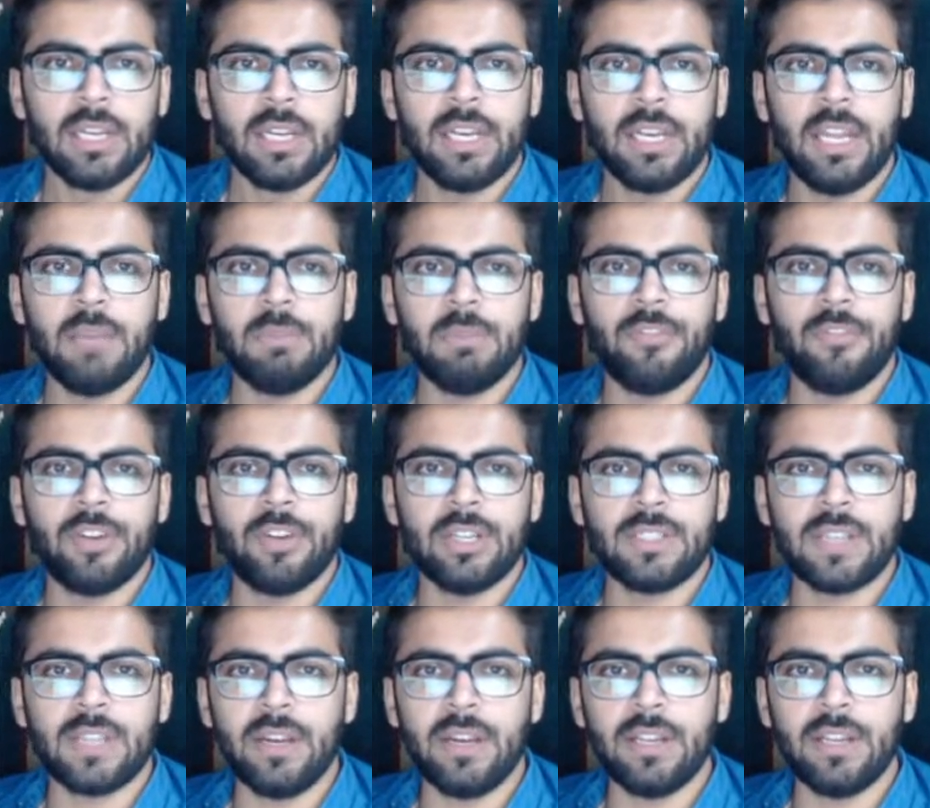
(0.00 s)
नेम द
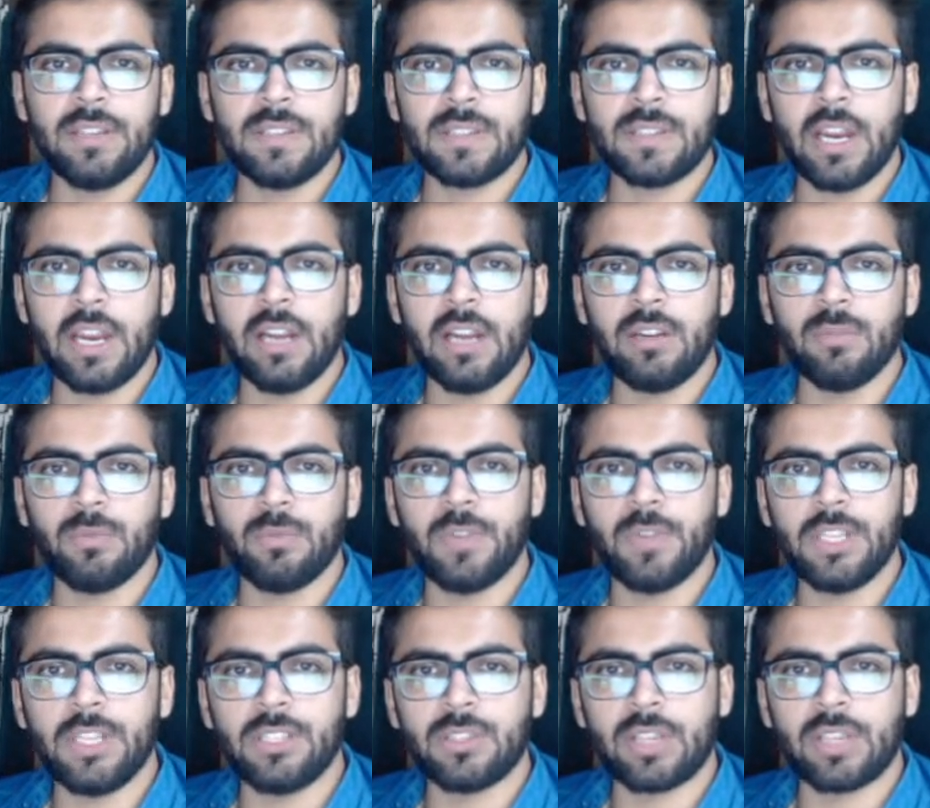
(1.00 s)
फर्स्ट इंडियन स्टेट
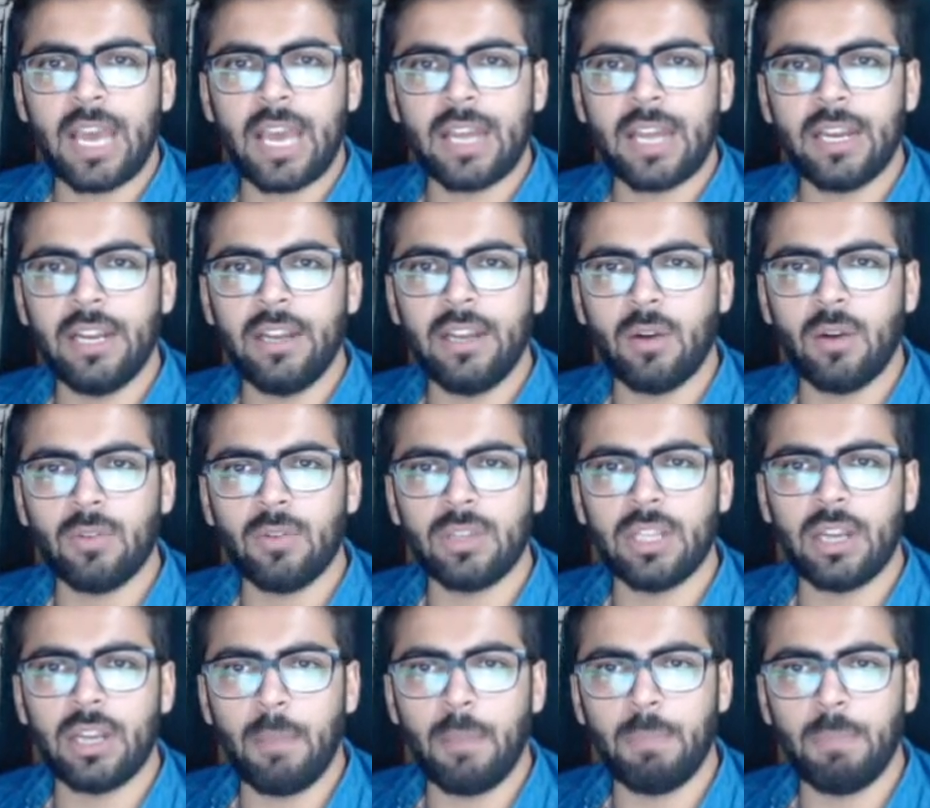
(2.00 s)
विच कैरीड आउट द
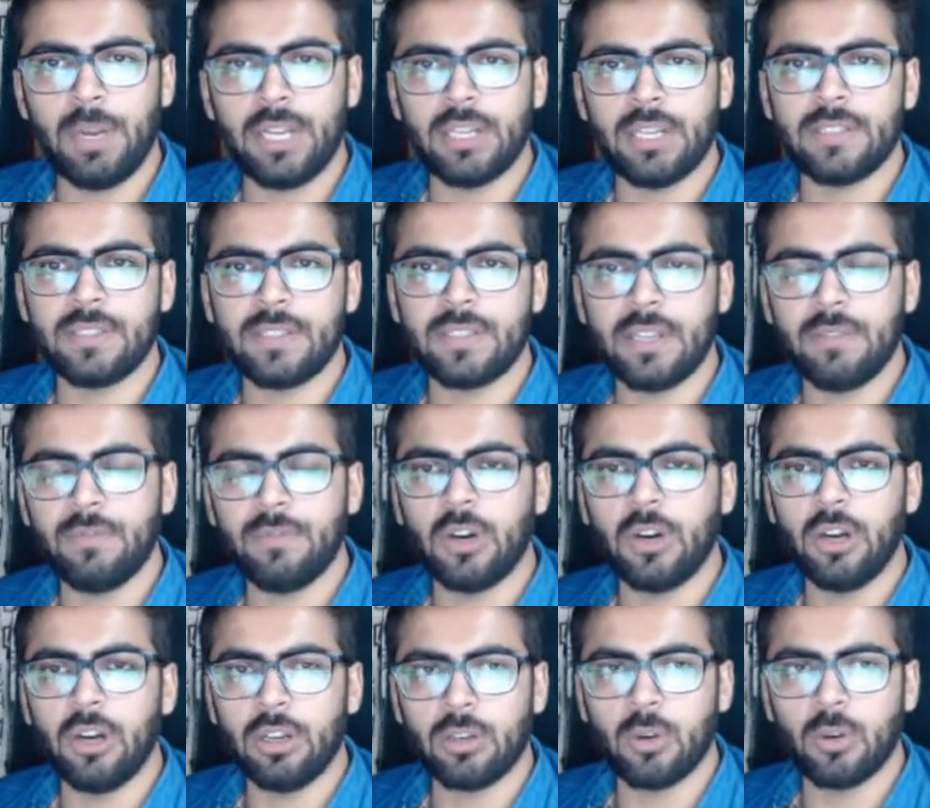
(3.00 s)
रैपिड टेस्टिंग
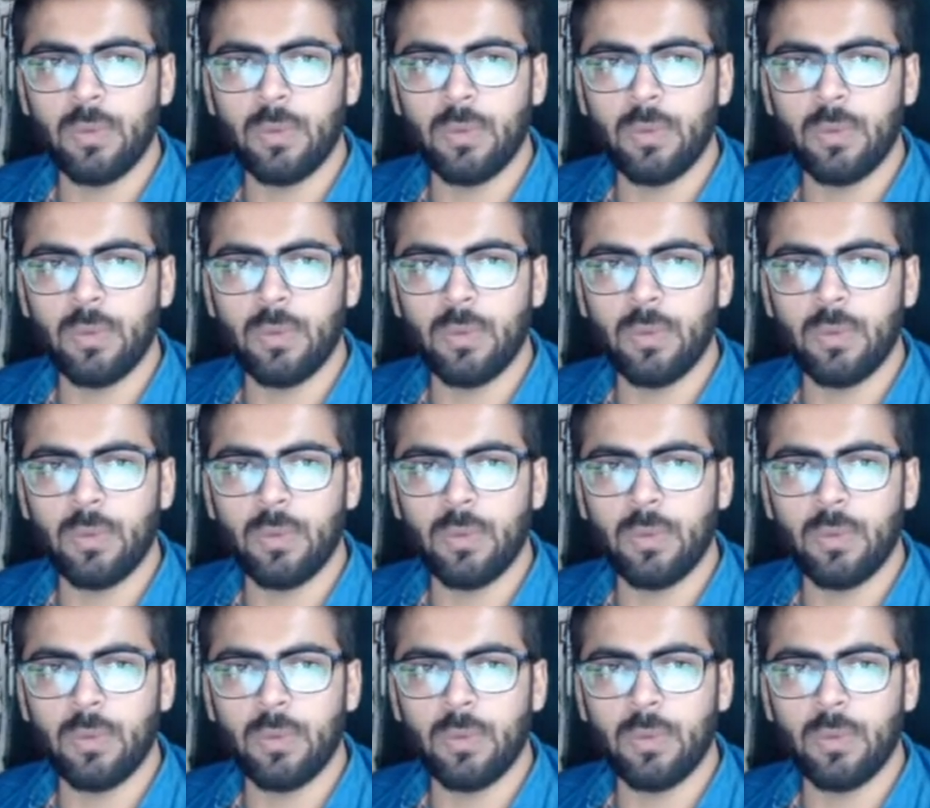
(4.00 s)
फॉर